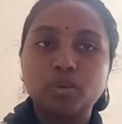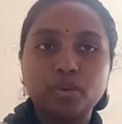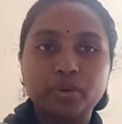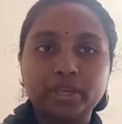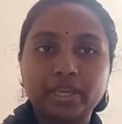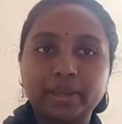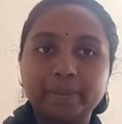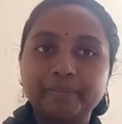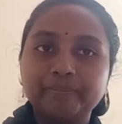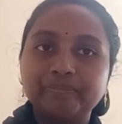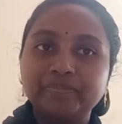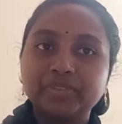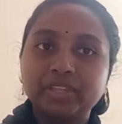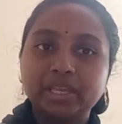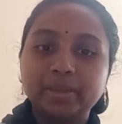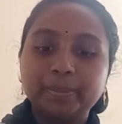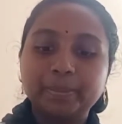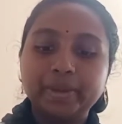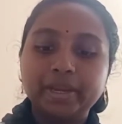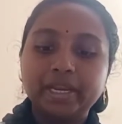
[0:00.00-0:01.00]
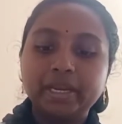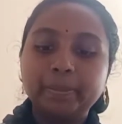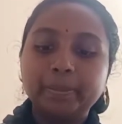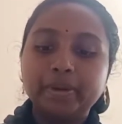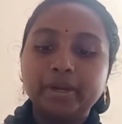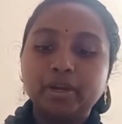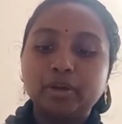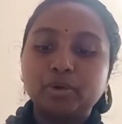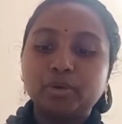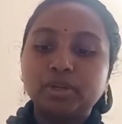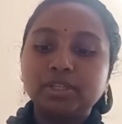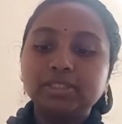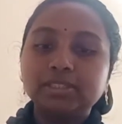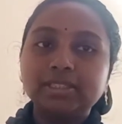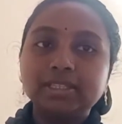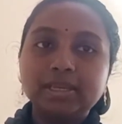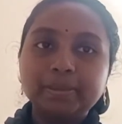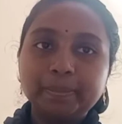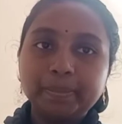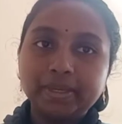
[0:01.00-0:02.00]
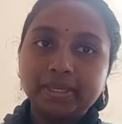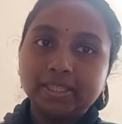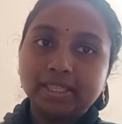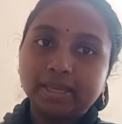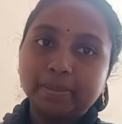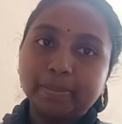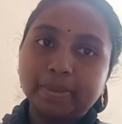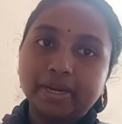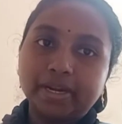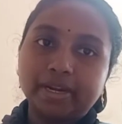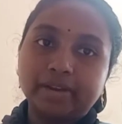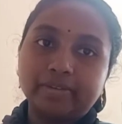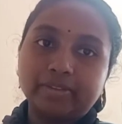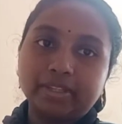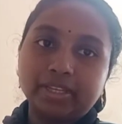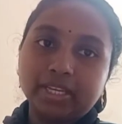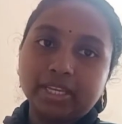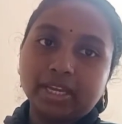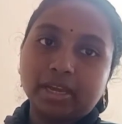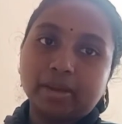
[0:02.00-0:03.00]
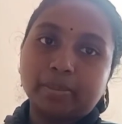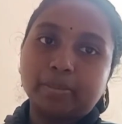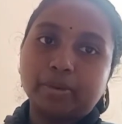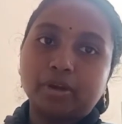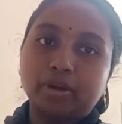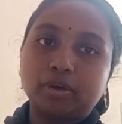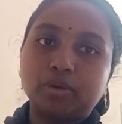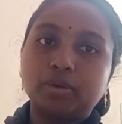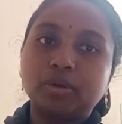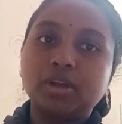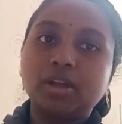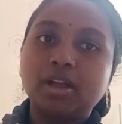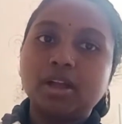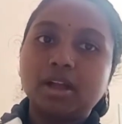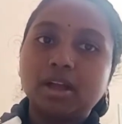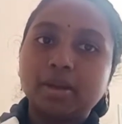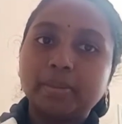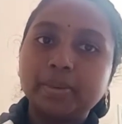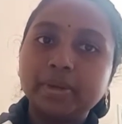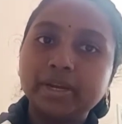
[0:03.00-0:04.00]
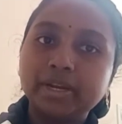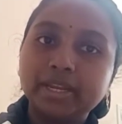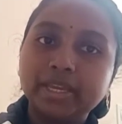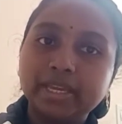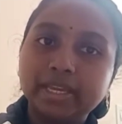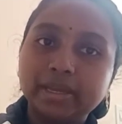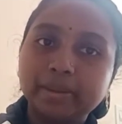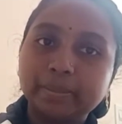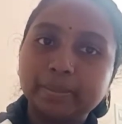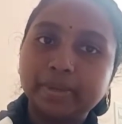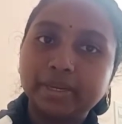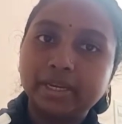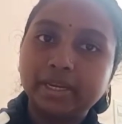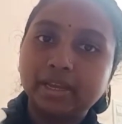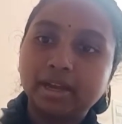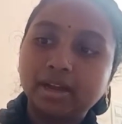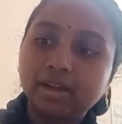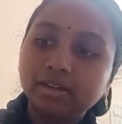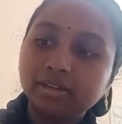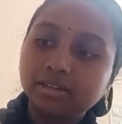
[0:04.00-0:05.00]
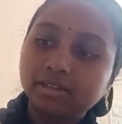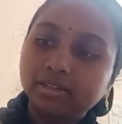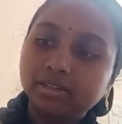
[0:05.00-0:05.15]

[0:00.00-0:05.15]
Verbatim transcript: ஓகே இப்போ என்ன பண்ணணும்னா திருப்பி இதே பட்டனை வந்து நீங்கள் அமுக்கணும் அமுக்குனீங்க அப்படின்னா